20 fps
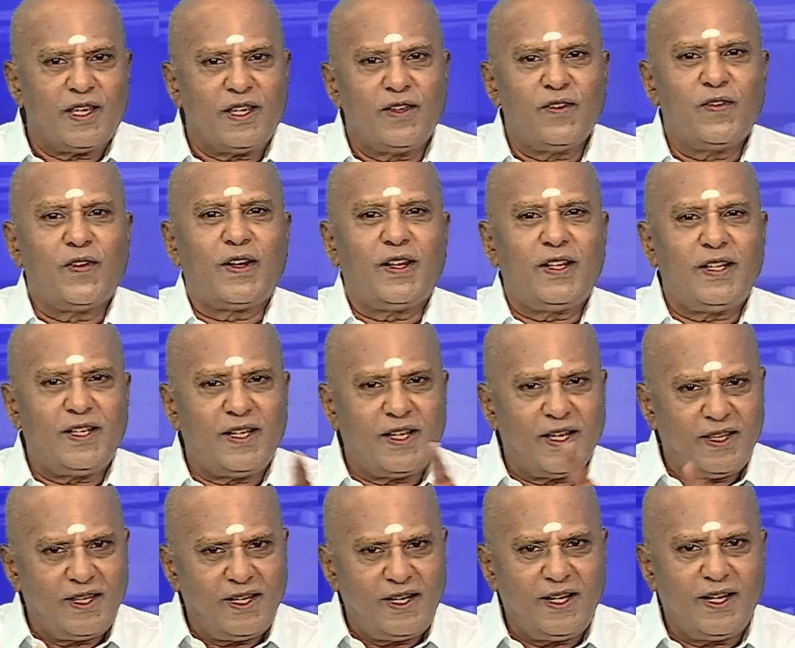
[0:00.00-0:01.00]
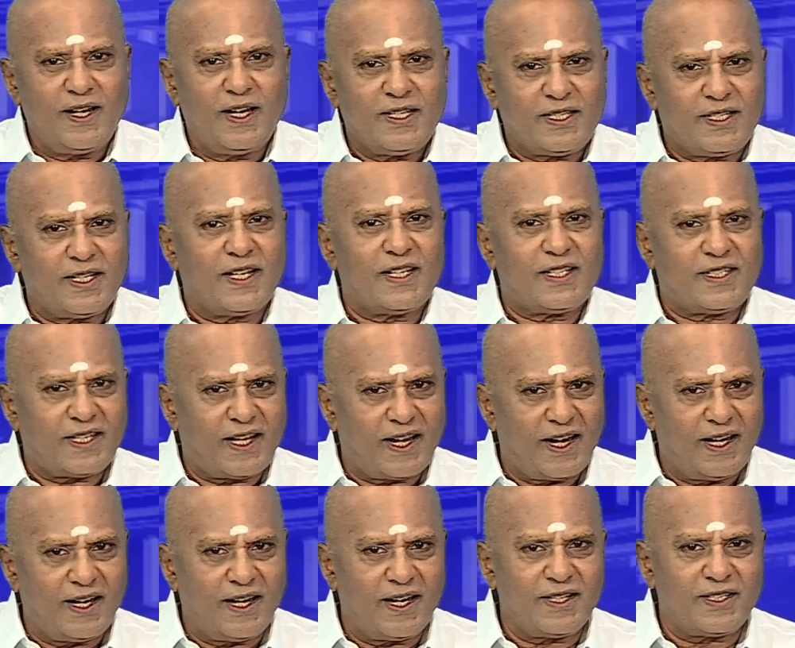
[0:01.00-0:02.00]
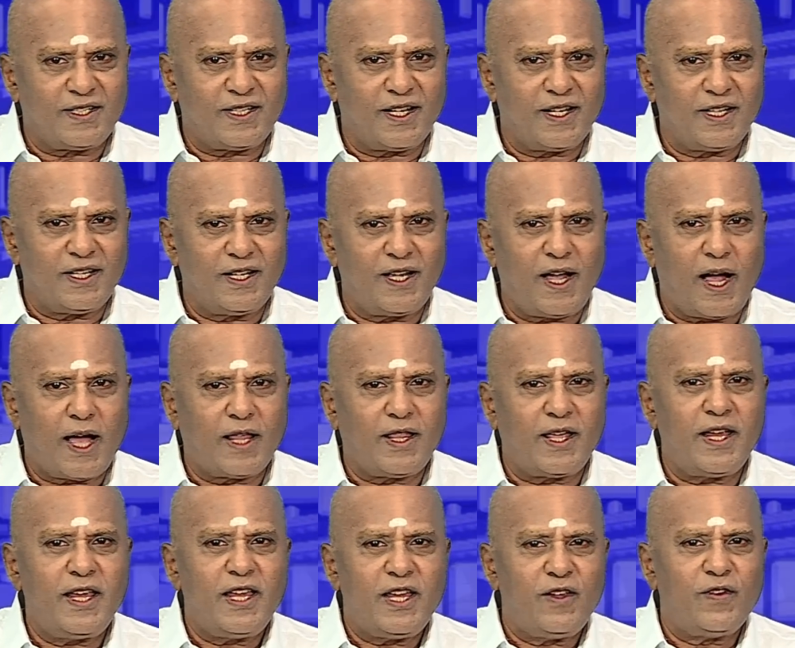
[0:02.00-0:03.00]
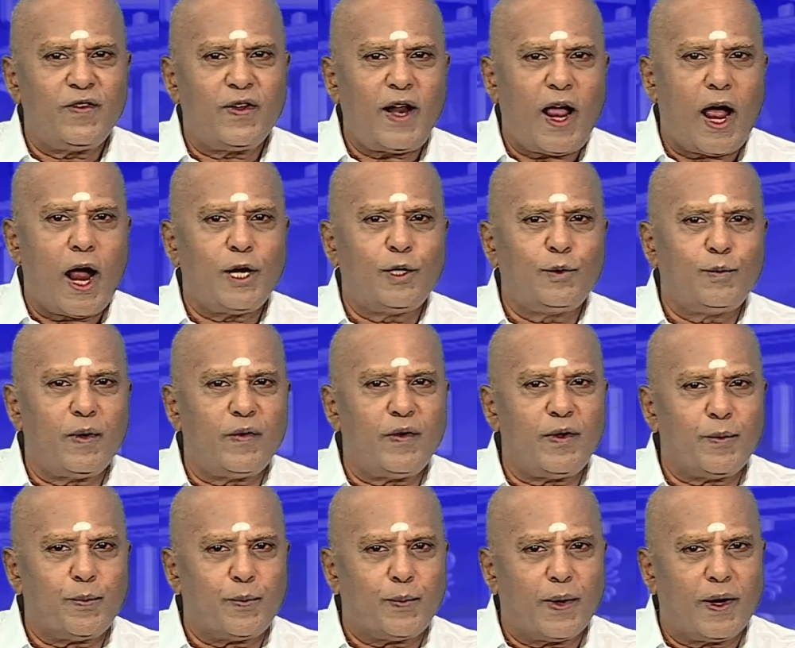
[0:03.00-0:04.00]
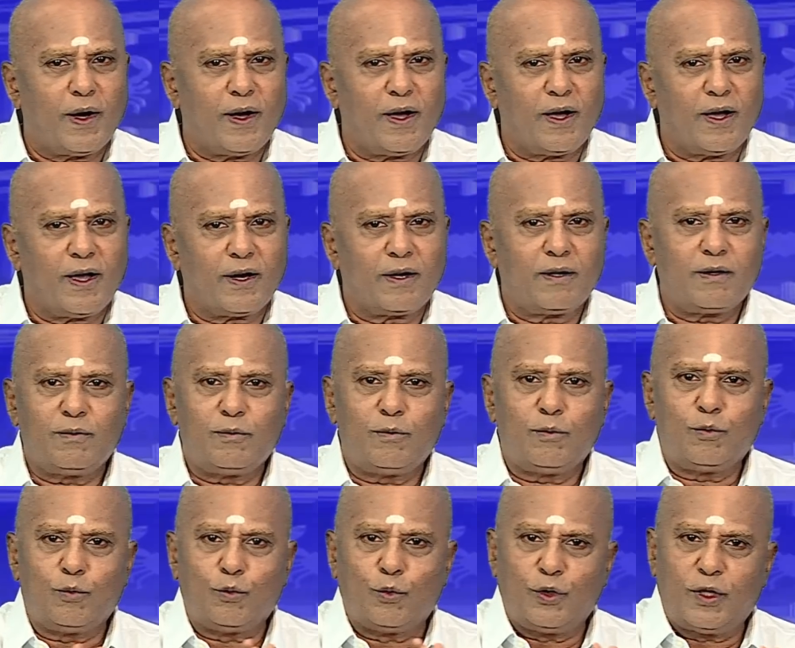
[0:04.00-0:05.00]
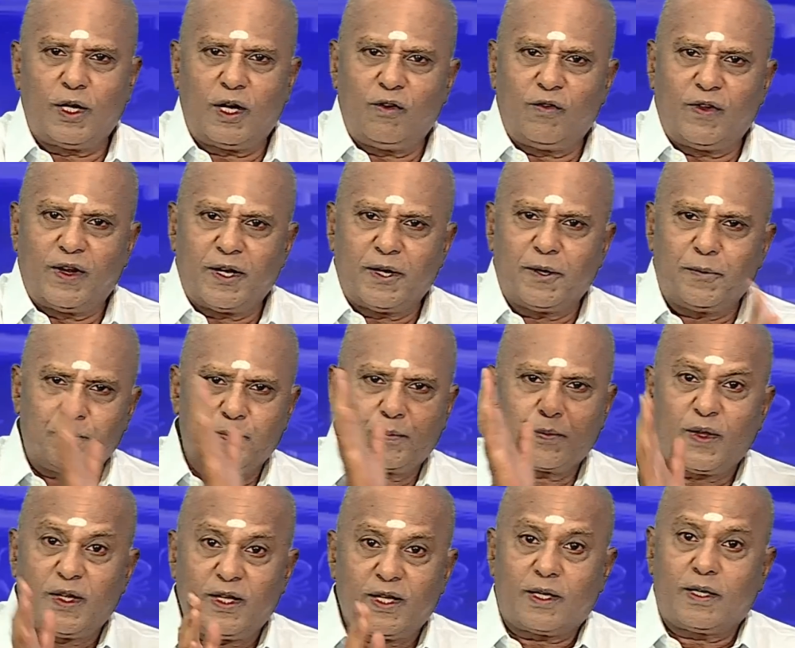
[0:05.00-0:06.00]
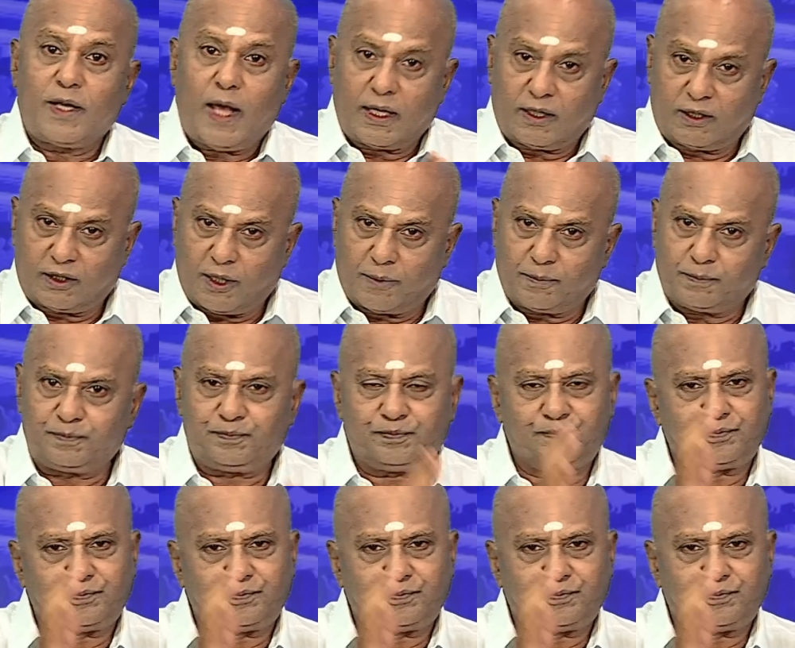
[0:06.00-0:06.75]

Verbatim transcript: இவரது எதிரிகள் சில செயல்கள் செய்து அதை இவர் அனுபவிப்பார் முதல் வரி இதற்கு அர்த்தம்